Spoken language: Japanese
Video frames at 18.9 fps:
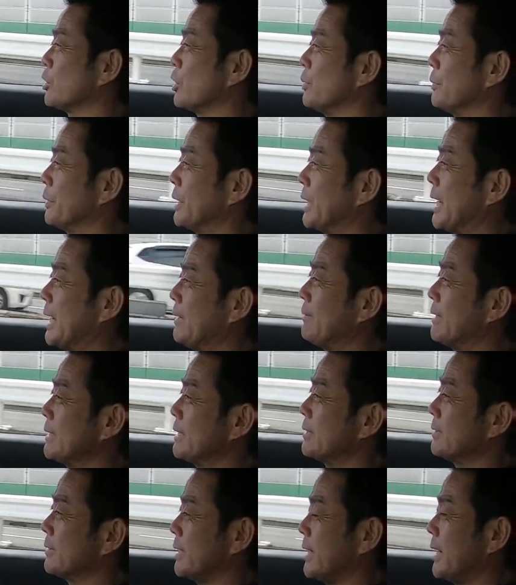素にもなりま
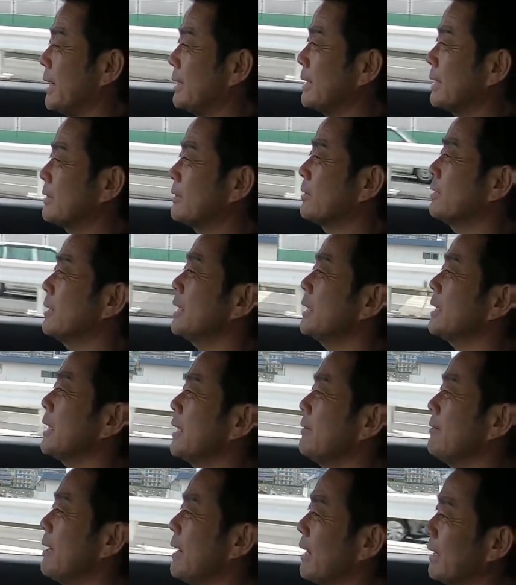すのでその
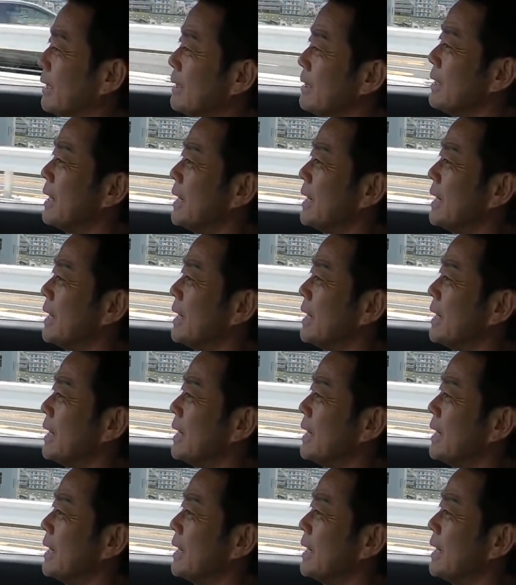辺りは